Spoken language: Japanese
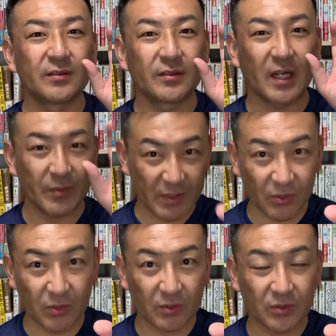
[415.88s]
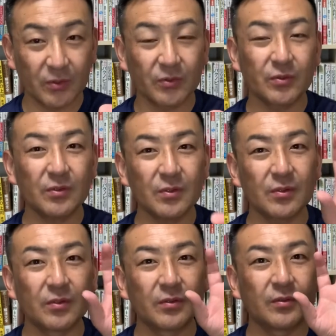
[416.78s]
書きましょうということ
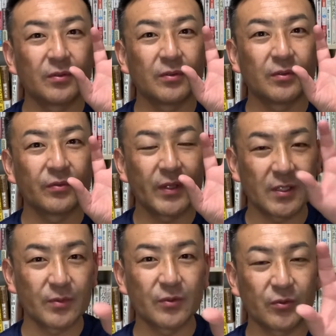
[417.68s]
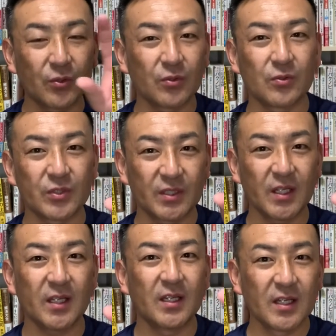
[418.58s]
を Facebook 投稿し
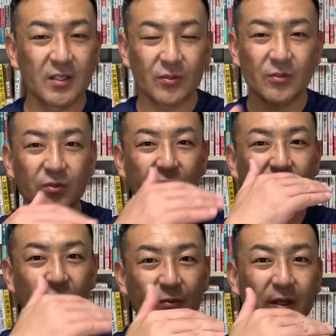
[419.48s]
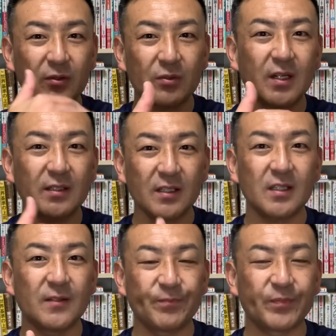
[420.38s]
てそのところのコメント欄
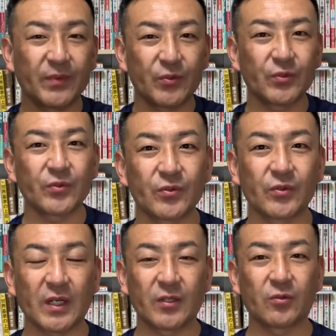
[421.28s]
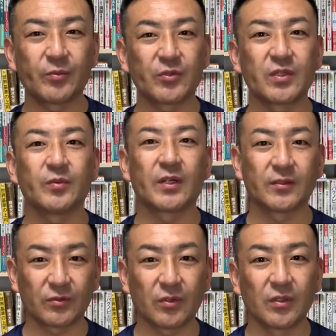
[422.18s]
にどんどんどん書き込みをしてもら
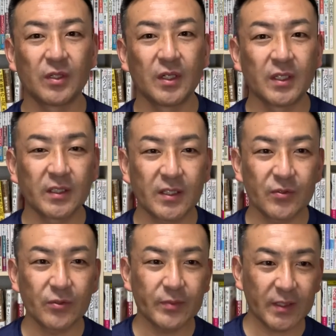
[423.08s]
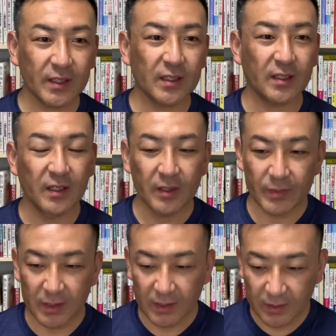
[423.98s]
うと。だからその場で、
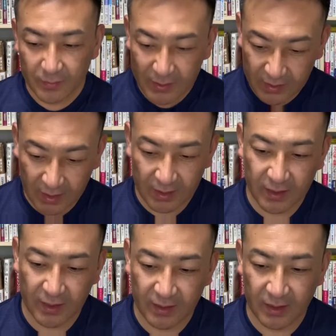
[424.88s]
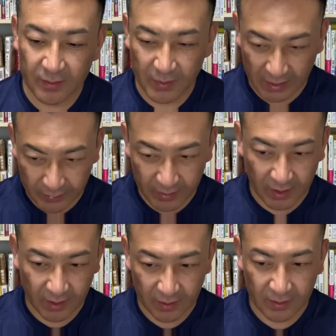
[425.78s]
まあ、まず考えて、まあ、紙
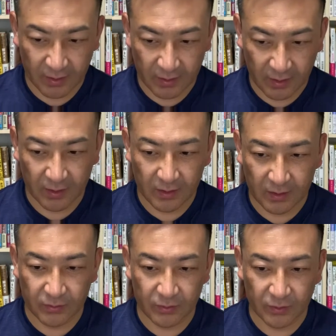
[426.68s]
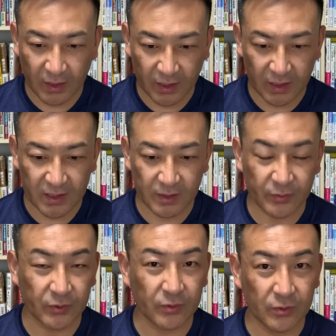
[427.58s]
で、えー、ね、あの書き出した
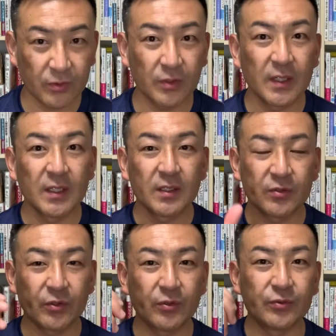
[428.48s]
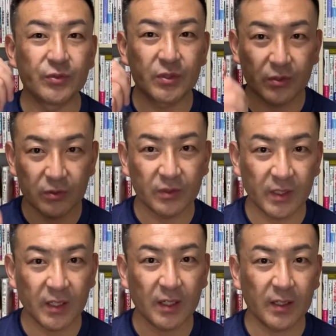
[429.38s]
ものをそれを打ち込ん
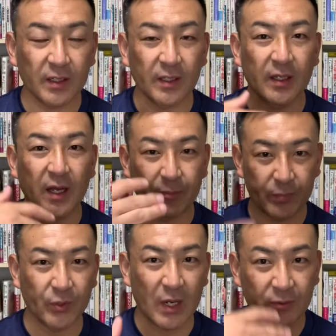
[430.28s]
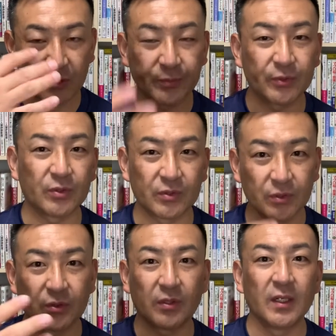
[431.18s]
で、えー、発表アウトプットす
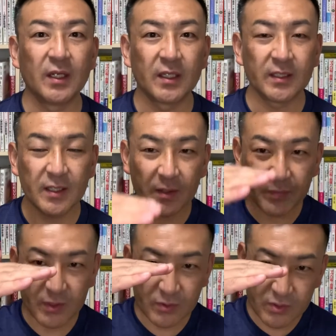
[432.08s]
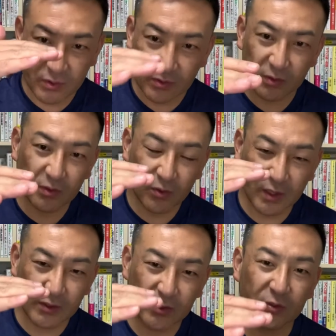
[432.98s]
ると。でやっぱりその
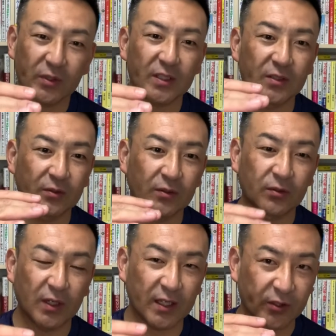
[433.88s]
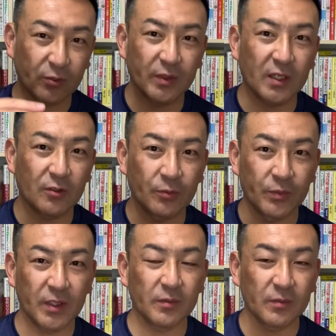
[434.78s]
他の人たちの書き込みなんかも
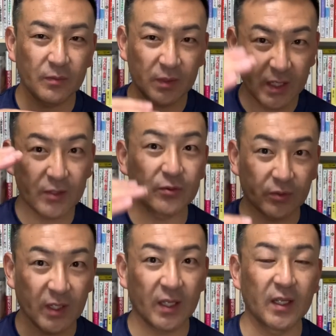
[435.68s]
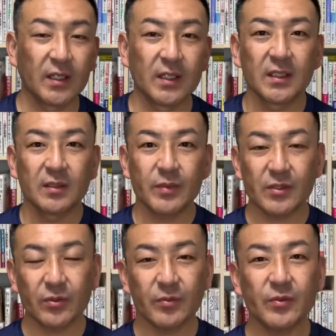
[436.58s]
見れるので、まあ、
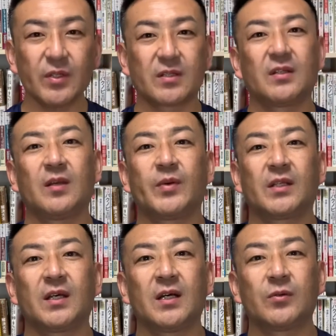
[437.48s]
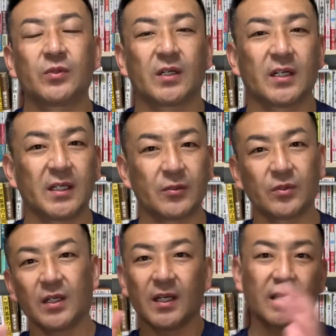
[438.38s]
それもですねまたお互いがお
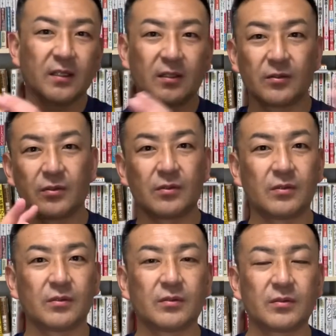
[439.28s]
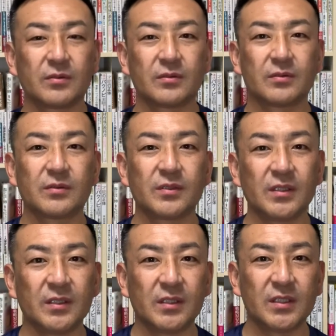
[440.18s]
互いこう
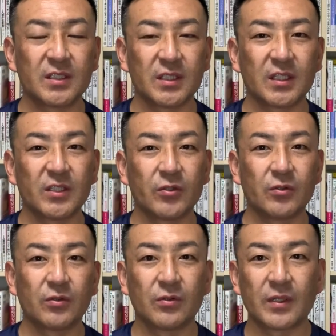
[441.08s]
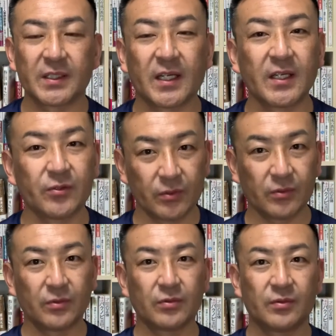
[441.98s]
いい刺激を与える
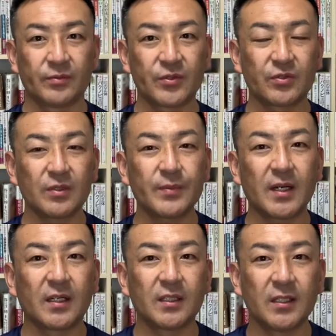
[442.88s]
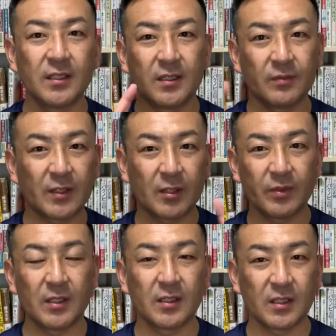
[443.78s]
もしくはまあいい学
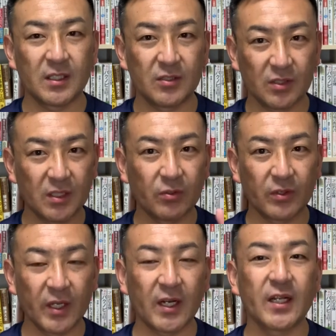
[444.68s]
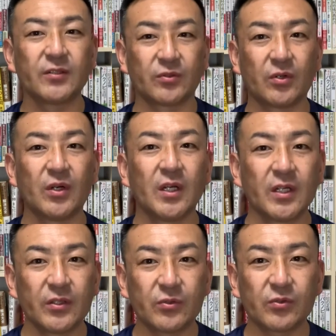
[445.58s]
び気づきを得られると
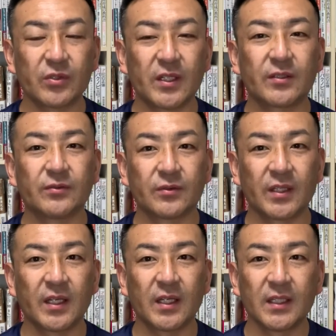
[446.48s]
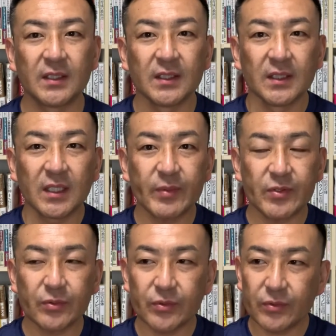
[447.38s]
いうことになるのでやっぱり
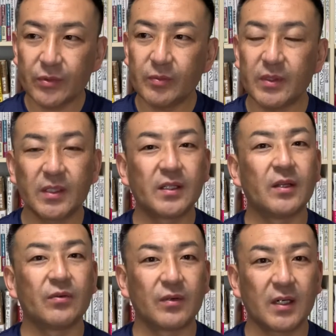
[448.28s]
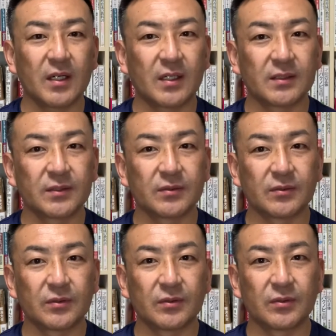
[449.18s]
そういう意味ではそ
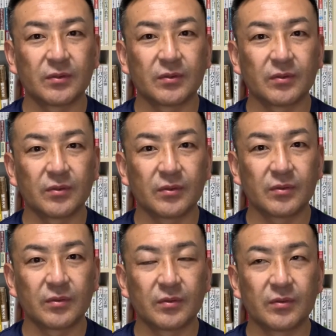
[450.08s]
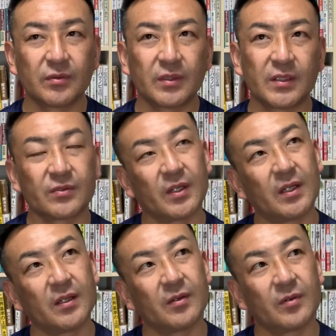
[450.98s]
の何でしょうね